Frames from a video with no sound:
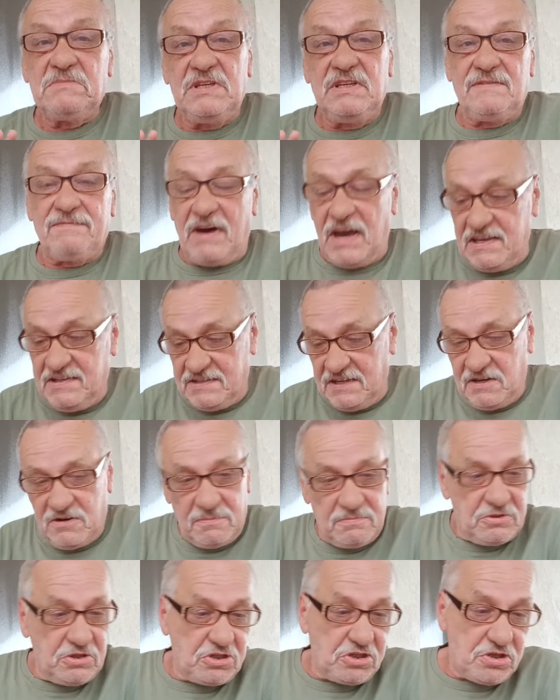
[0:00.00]
Ich weiß nicht,
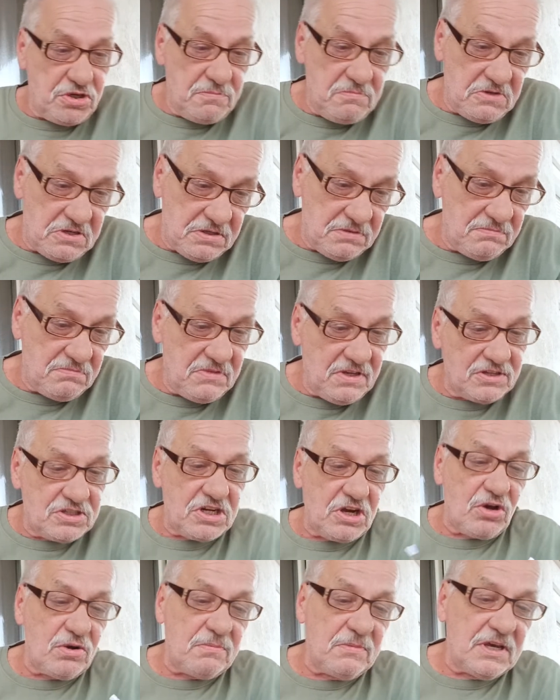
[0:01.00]
ob das stimmt. Er
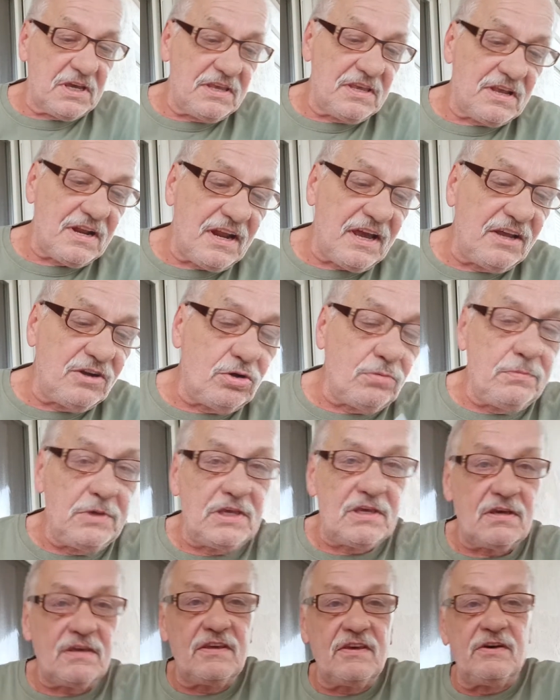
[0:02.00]
schaut mal recht klein und
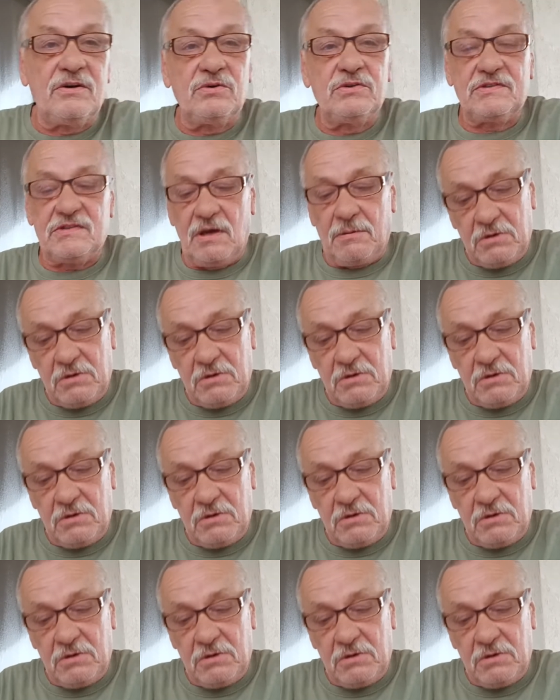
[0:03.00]
mickrig aus,